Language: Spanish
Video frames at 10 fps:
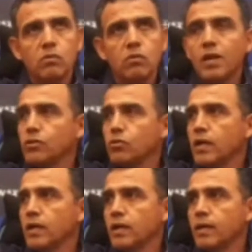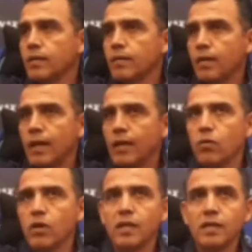con relación a, a
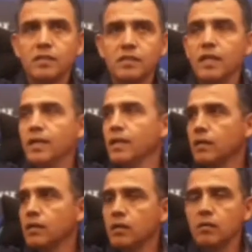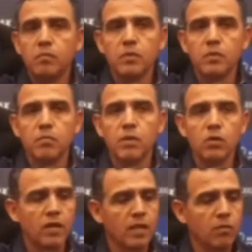lo que, sigue, eh,
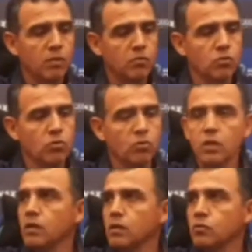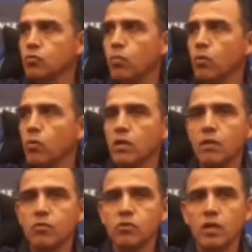primero que nada, pues yo creo que supongo que
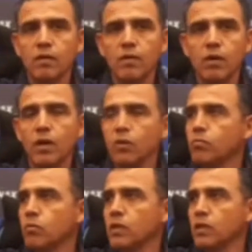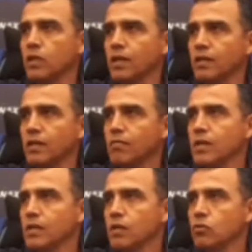debo ser evaluado por mi directiva y